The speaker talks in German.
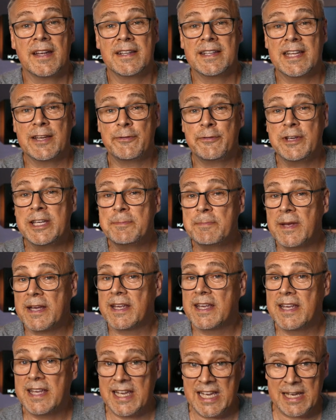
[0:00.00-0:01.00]
Der
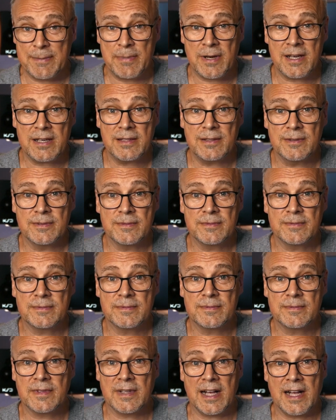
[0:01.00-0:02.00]
Feedbackgeber,
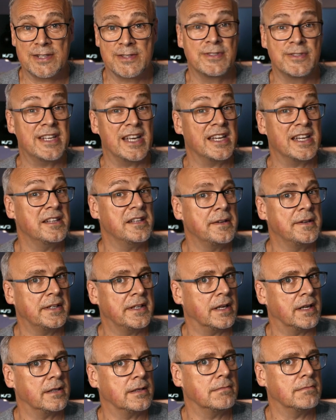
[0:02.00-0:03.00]
also derjenige,
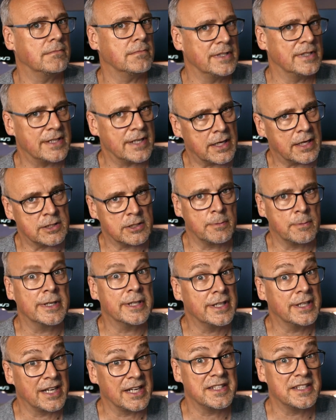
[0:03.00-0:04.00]
der, ich sage jetzt nochmal,
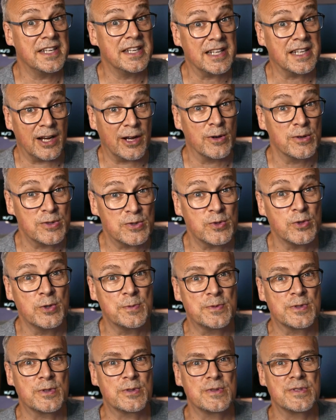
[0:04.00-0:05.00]
die Kritik
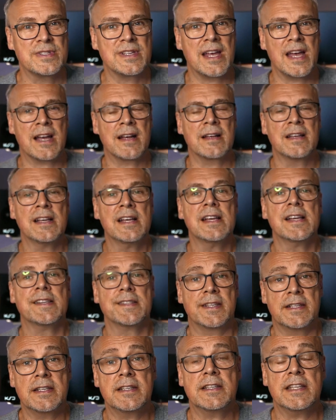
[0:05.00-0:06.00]
ausübt sozusagen,
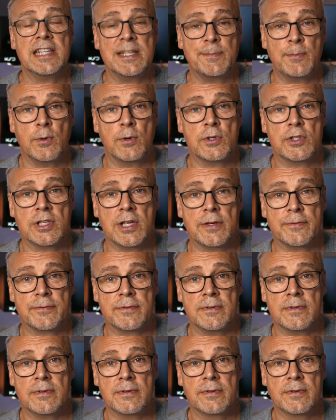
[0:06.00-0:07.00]
sendet
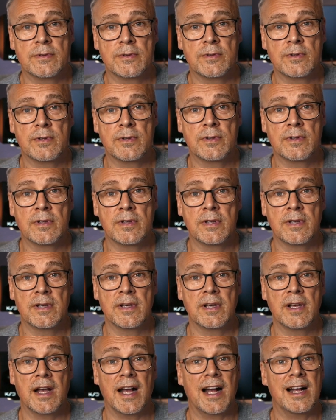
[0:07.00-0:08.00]
Ich-Botschaften.
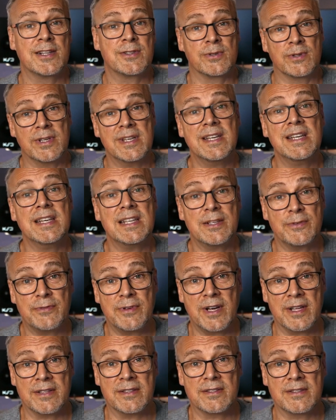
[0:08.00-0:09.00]
Also ich
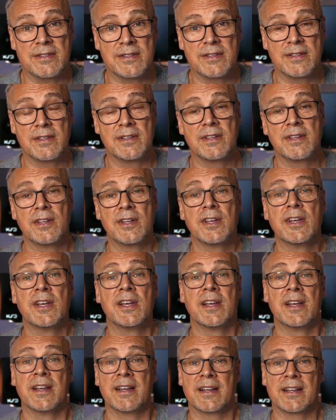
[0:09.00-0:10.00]
fand.
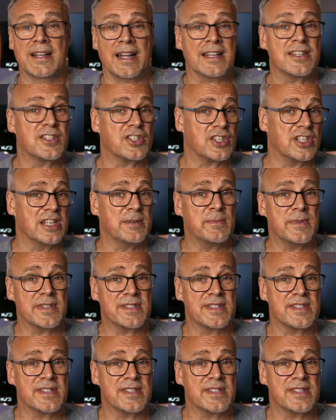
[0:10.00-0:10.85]
Ganz schlimm ist